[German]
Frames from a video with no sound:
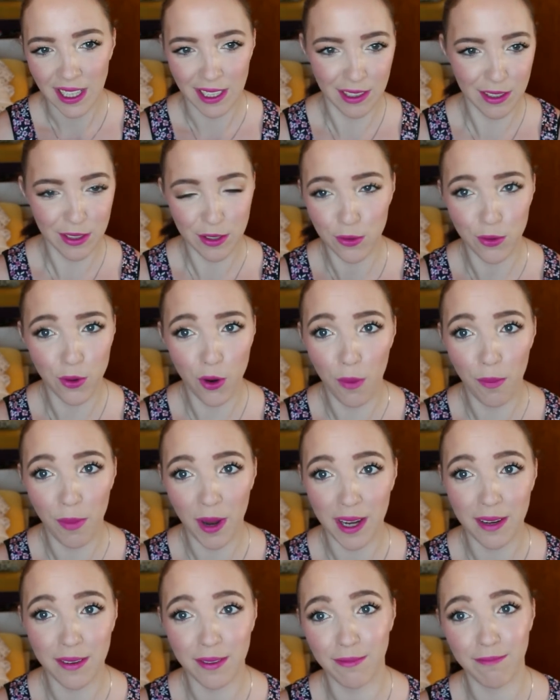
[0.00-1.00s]
so
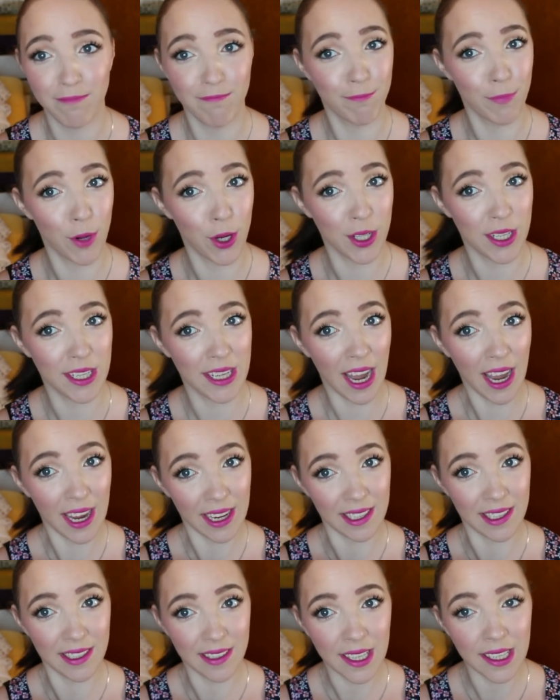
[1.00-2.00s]
komplett möchte ich
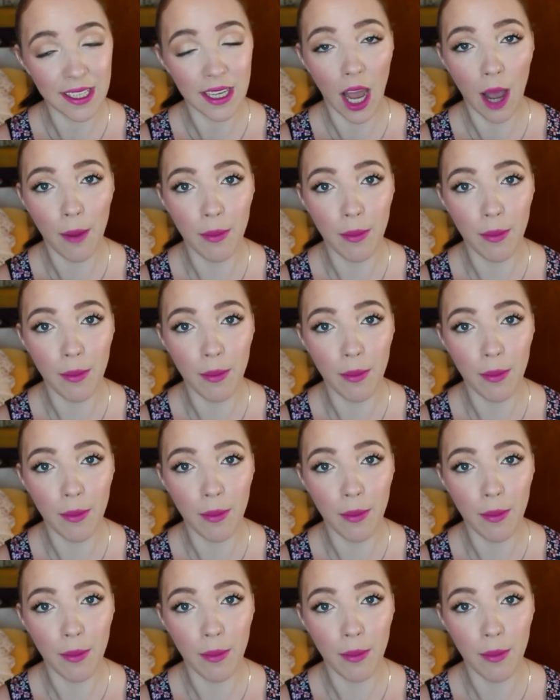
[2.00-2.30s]
eigentlich nicht,